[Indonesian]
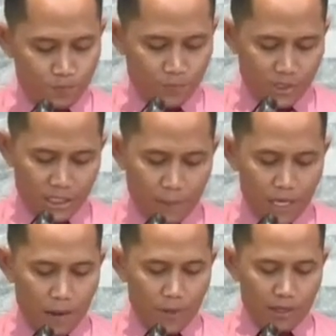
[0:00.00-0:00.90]

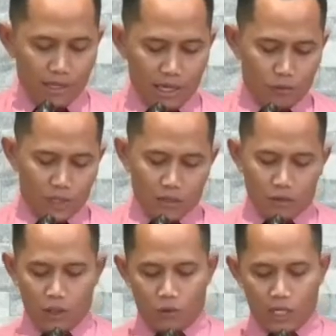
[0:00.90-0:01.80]
tetapi apa yang dilakukan
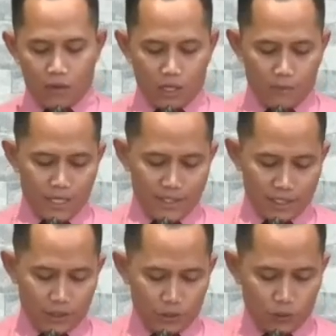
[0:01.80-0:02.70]
oleh orang-orang pada
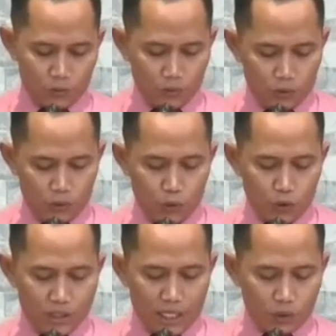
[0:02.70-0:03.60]
saat itu?
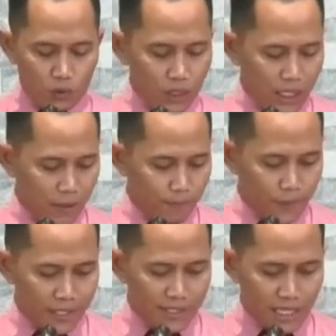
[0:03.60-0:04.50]
Yunus 1 ayat 4
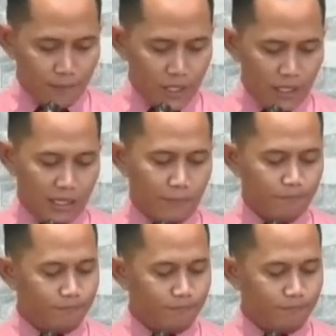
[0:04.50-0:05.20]
sampai ke 6.